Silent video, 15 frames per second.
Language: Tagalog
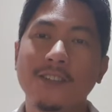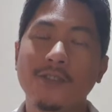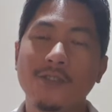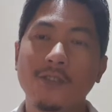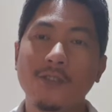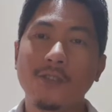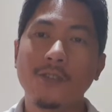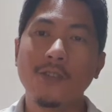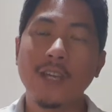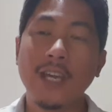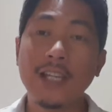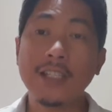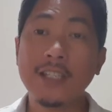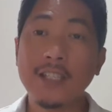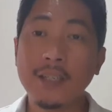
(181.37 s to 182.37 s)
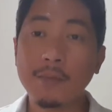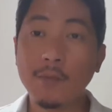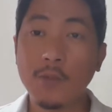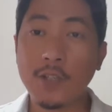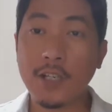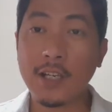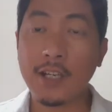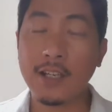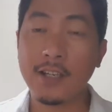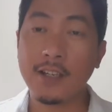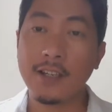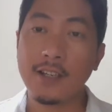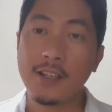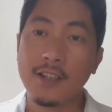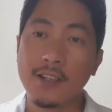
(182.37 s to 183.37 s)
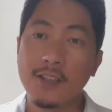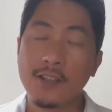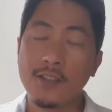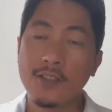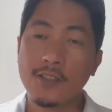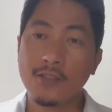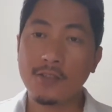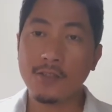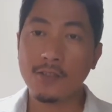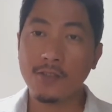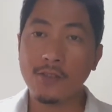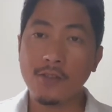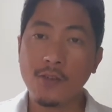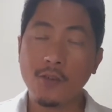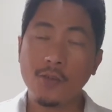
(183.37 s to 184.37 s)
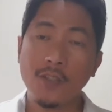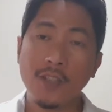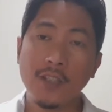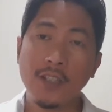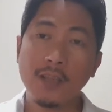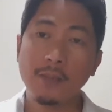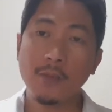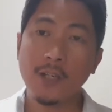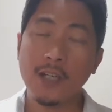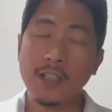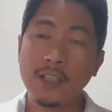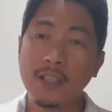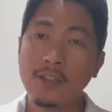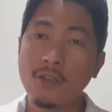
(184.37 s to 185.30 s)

So, LCD po siya. So, kung titingnan po natin